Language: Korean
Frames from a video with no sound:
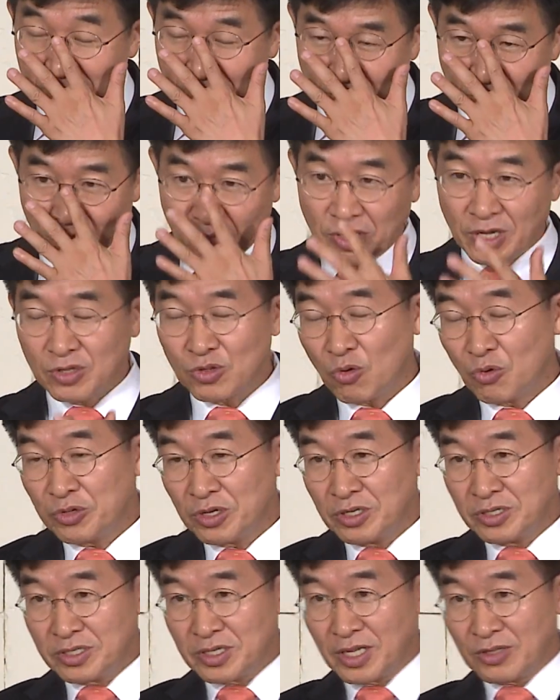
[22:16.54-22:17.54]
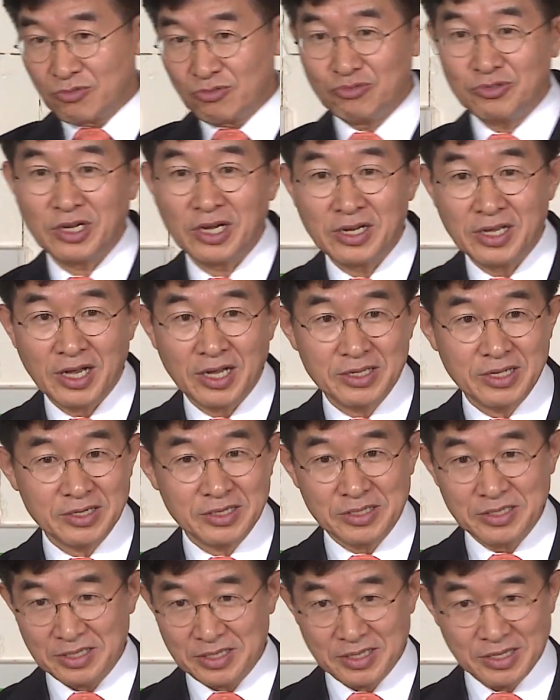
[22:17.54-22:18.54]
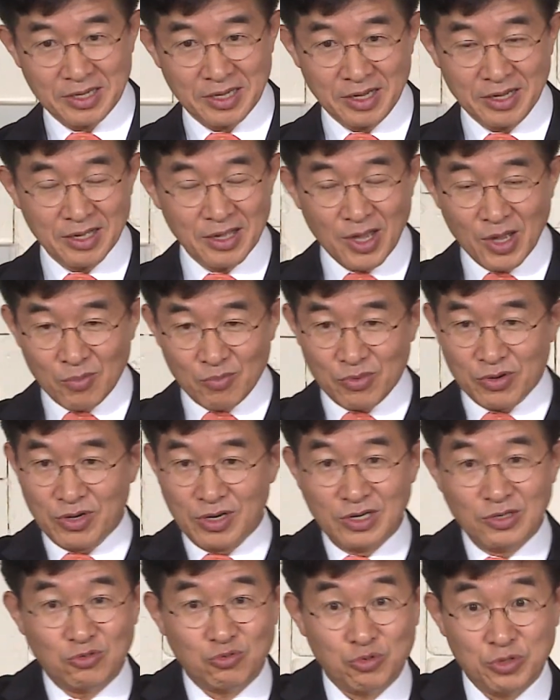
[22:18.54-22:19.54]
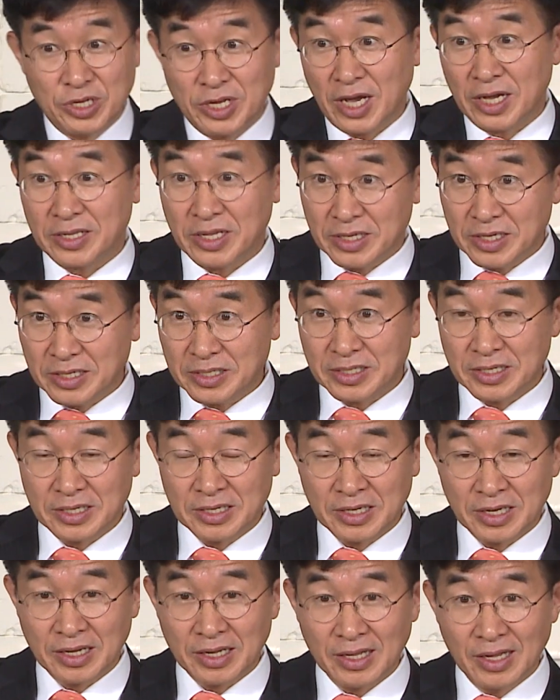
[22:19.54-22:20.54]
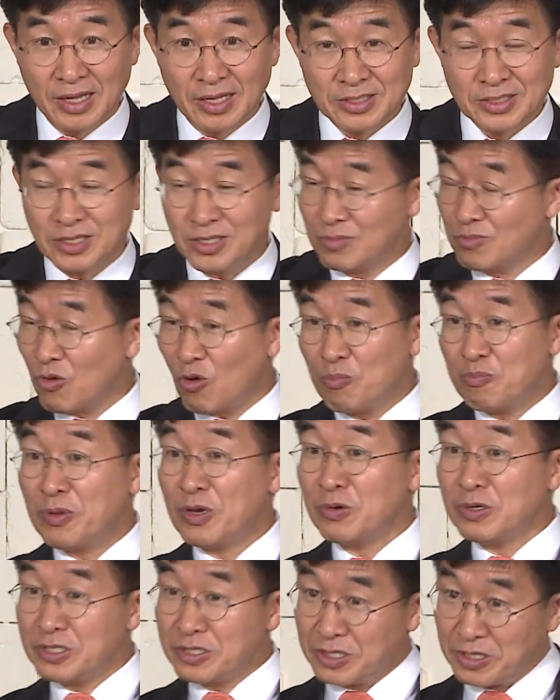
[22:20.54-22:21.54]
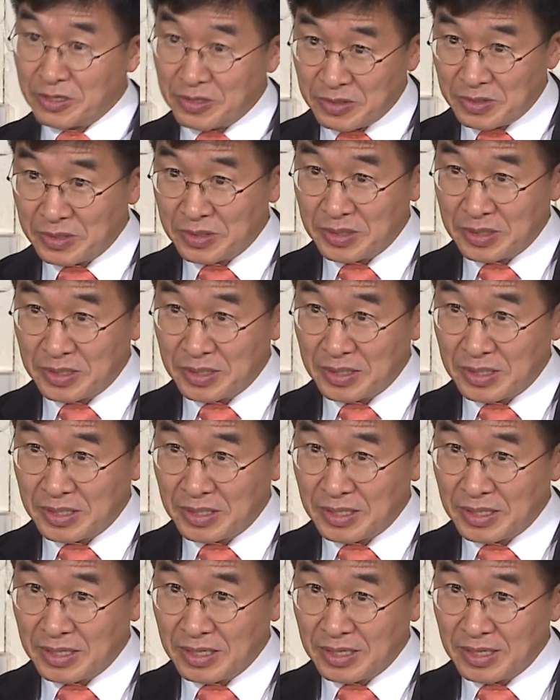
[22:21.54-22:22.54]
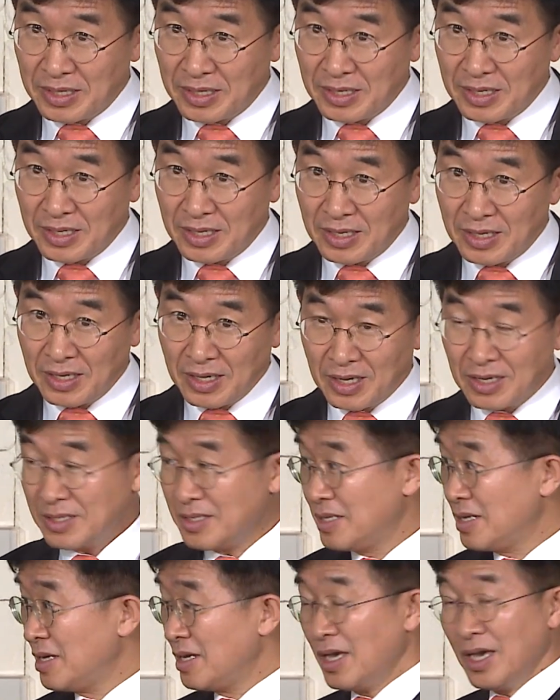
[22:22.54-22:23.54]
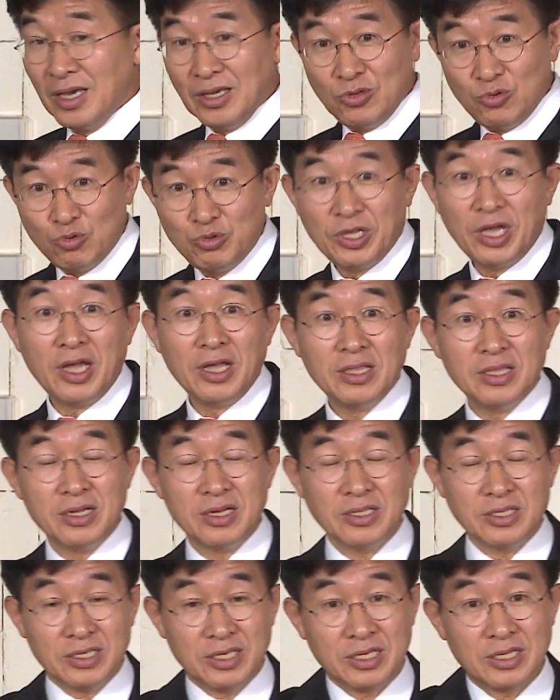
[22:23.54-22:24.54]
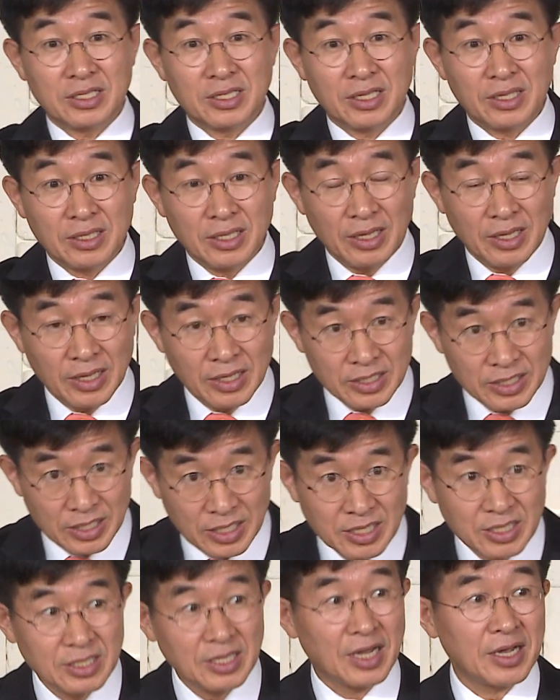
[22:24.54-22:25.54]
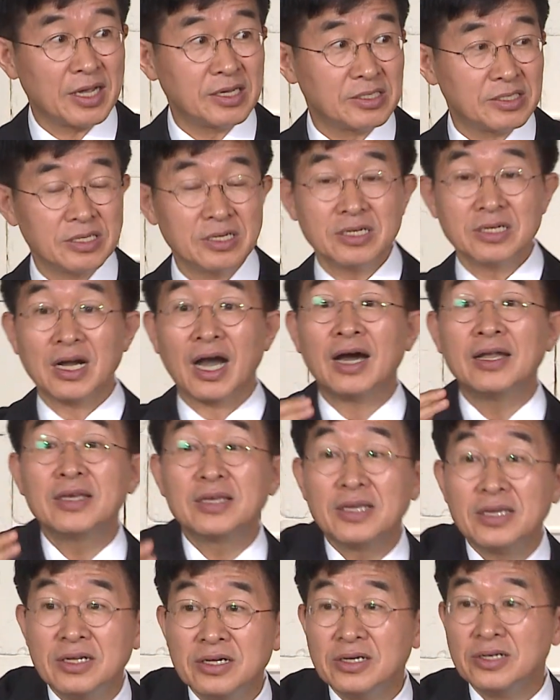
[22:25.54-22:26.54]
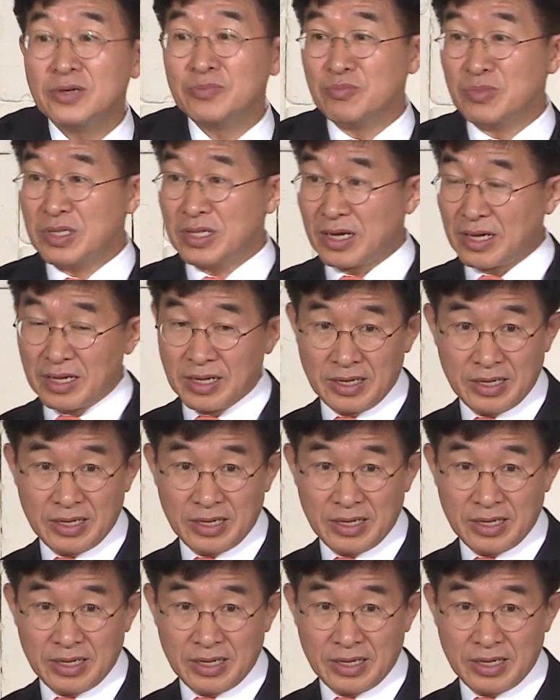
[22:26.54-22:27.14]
우리가 돈을 어떻게 투자를 해야 될 것인가, 뭘 주의해야 될 것인가. 저는 못 배웠어요. 그런데 유대인들은 식, 탁에서 그걸 가르치는 겁니다.